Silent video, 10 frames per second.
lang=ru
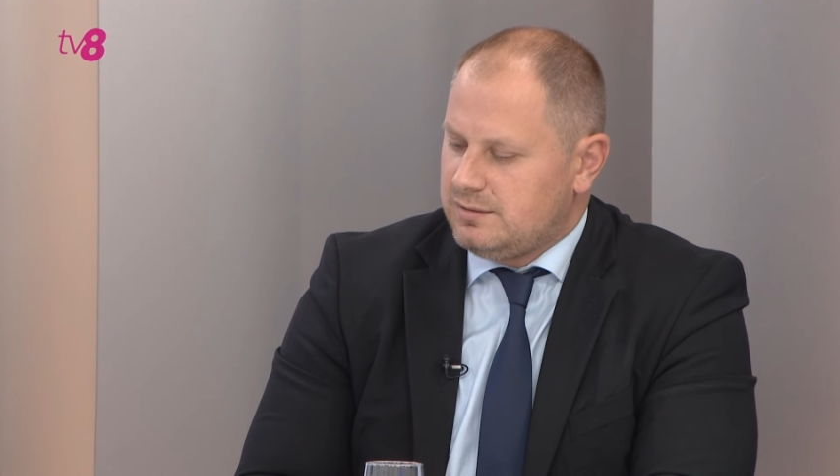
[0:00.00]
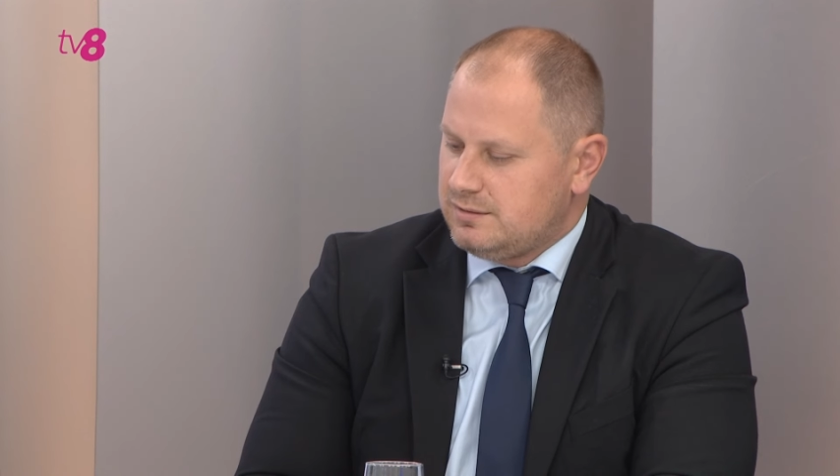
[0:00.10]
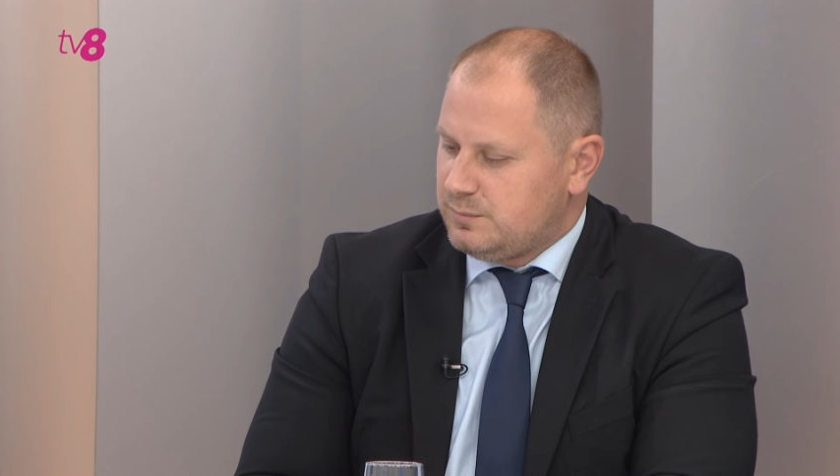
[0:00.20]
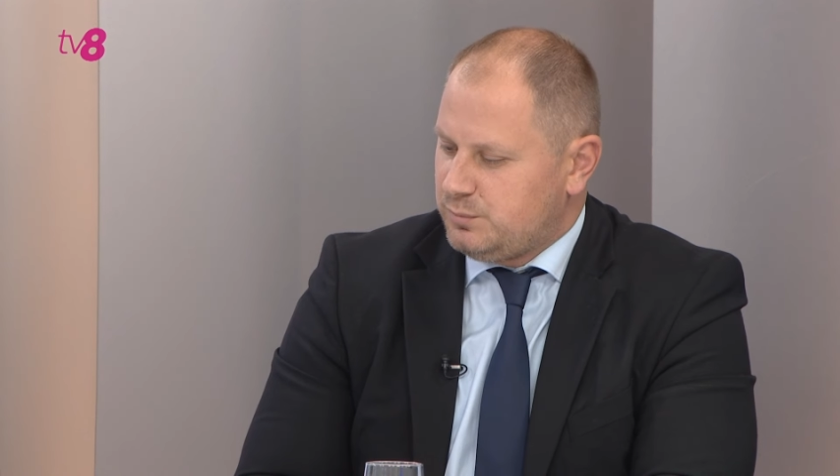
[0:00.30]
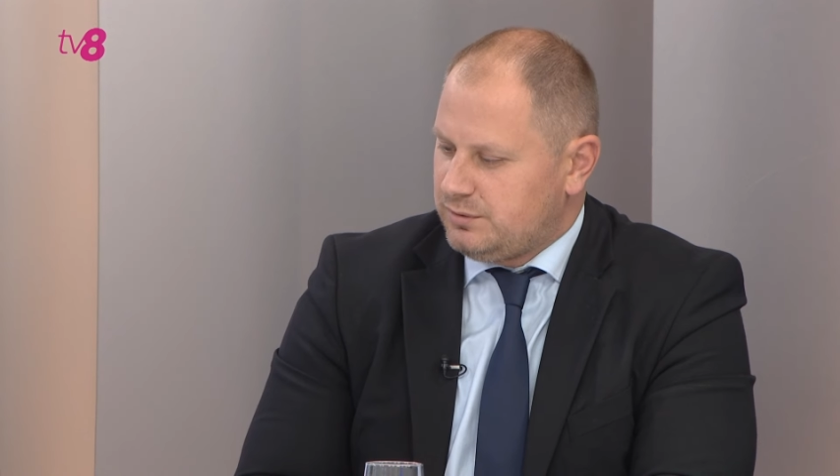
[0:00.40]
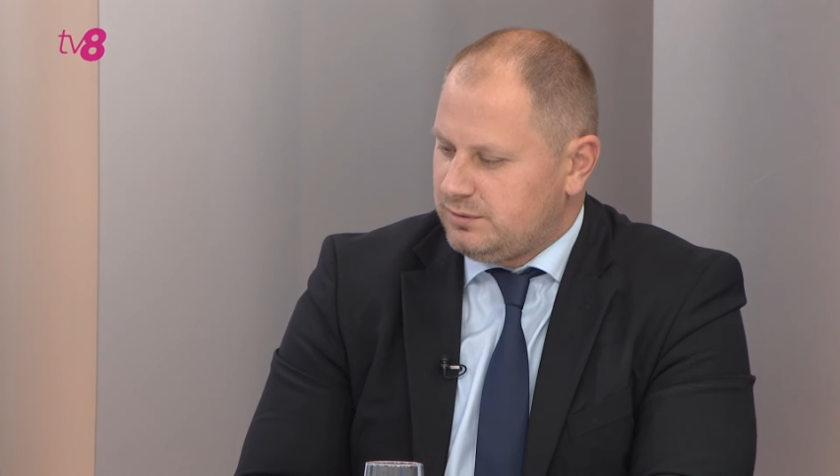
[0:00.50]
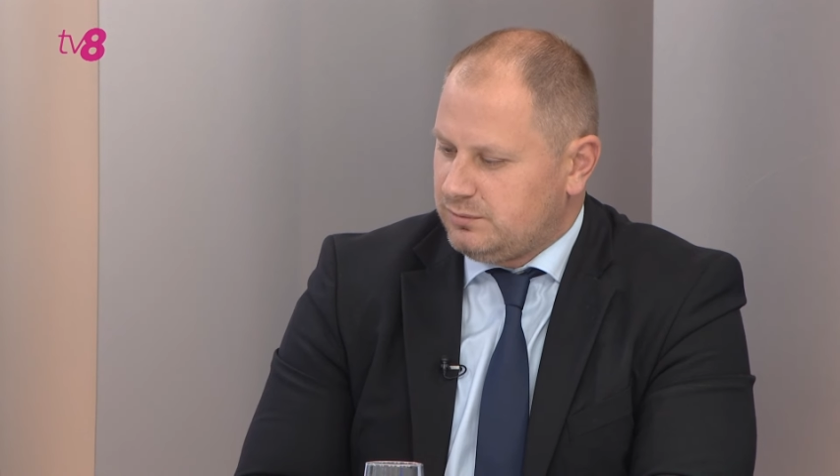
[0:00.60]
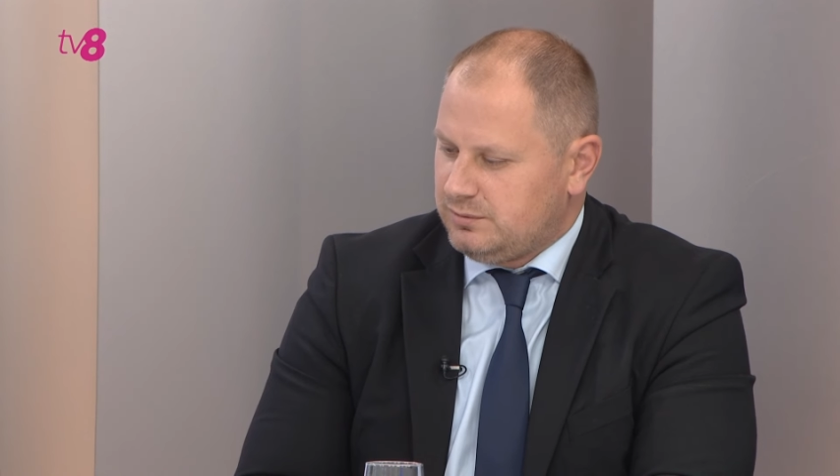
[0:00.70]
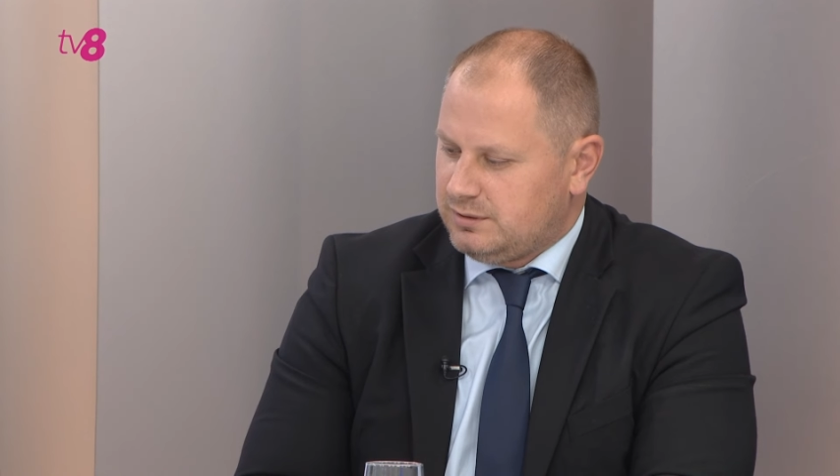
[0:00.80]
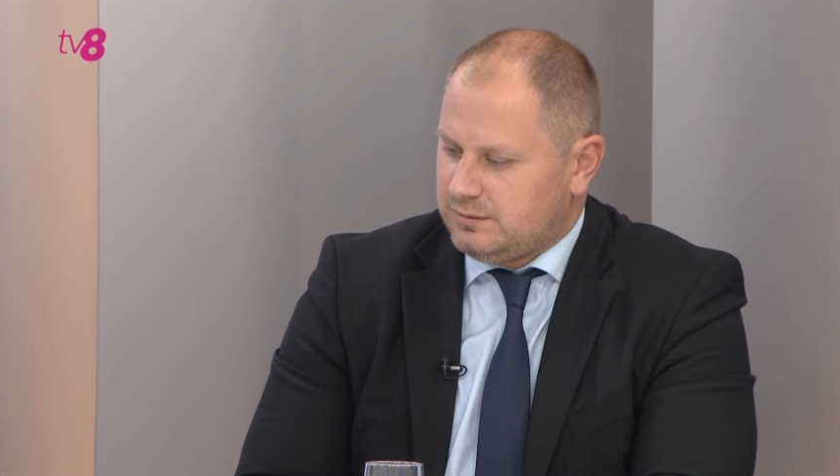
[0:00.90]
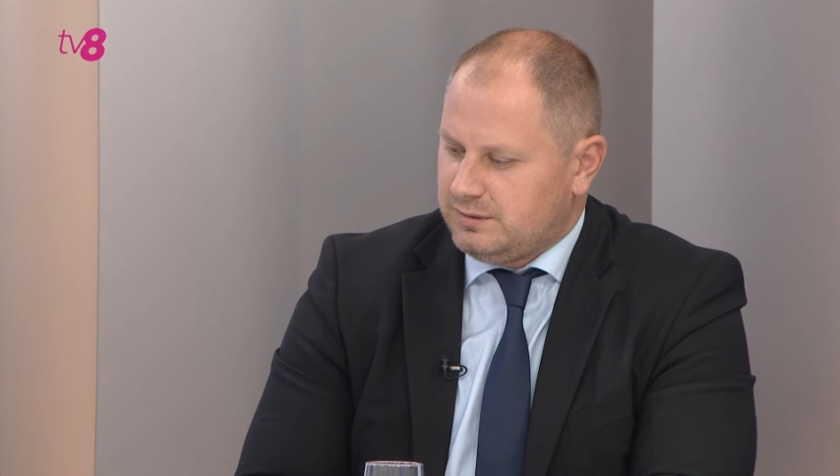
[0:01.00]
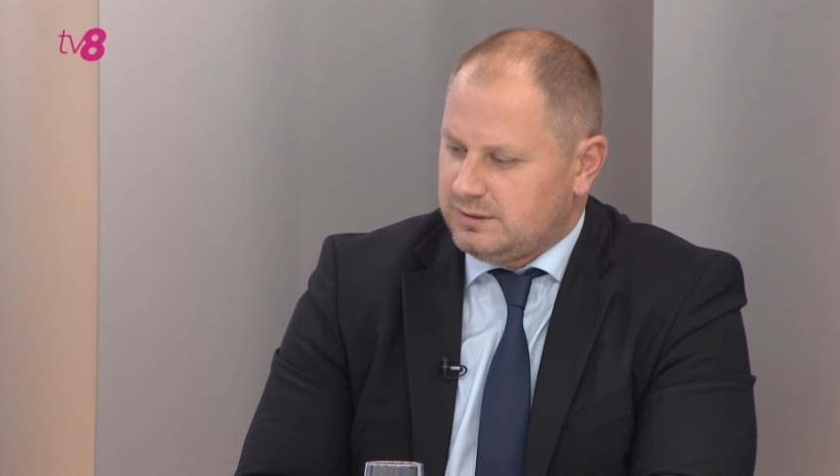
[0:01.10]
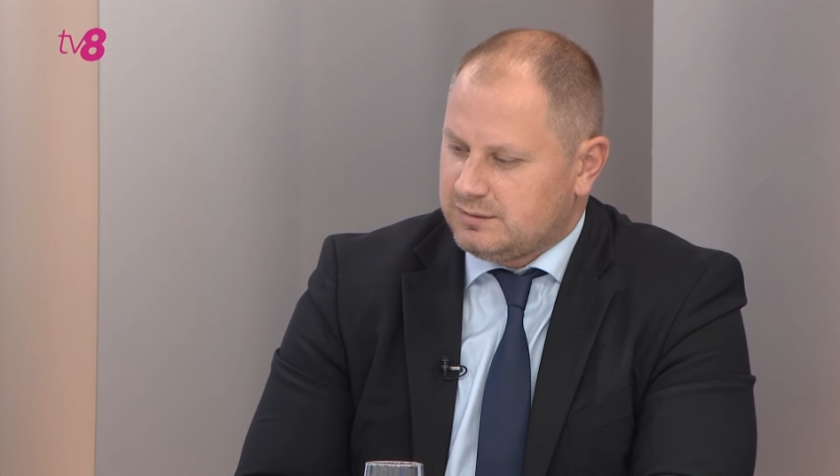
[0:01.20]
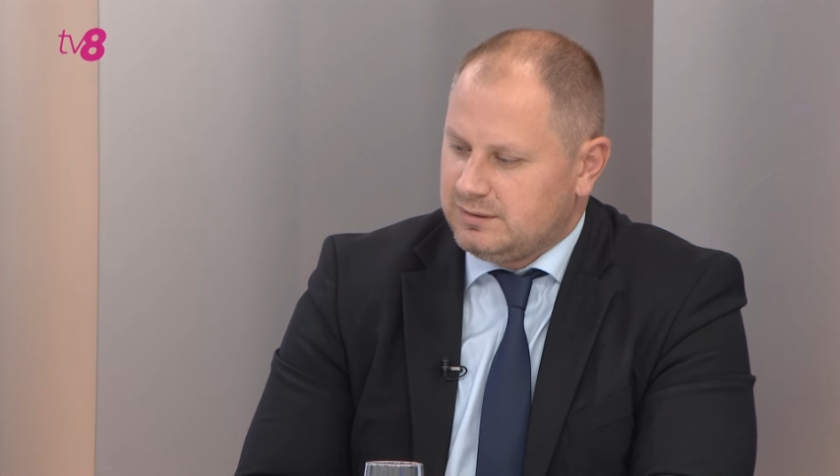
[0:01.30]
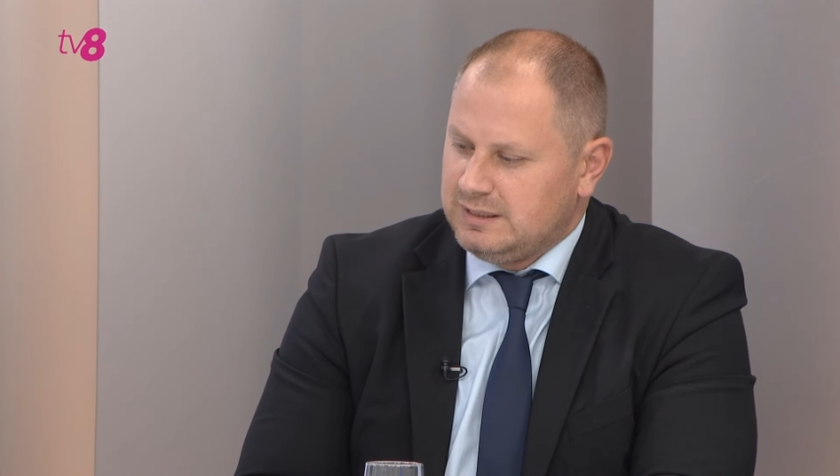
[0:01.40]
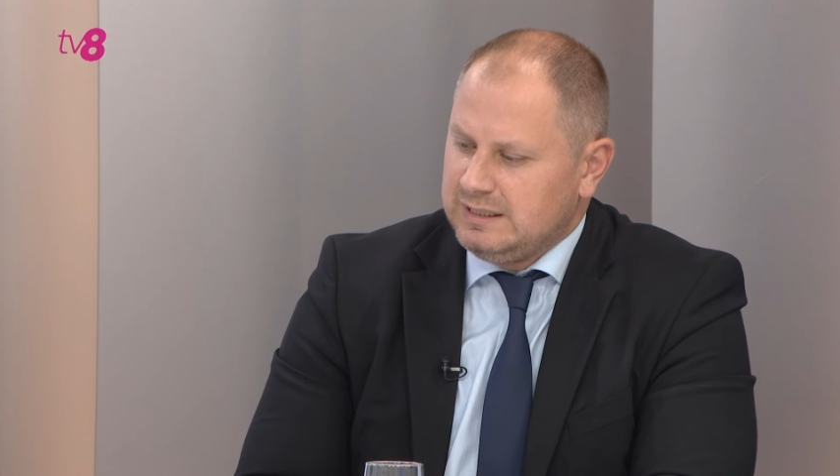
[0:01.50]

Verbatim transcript: до сих пор никто не ответил,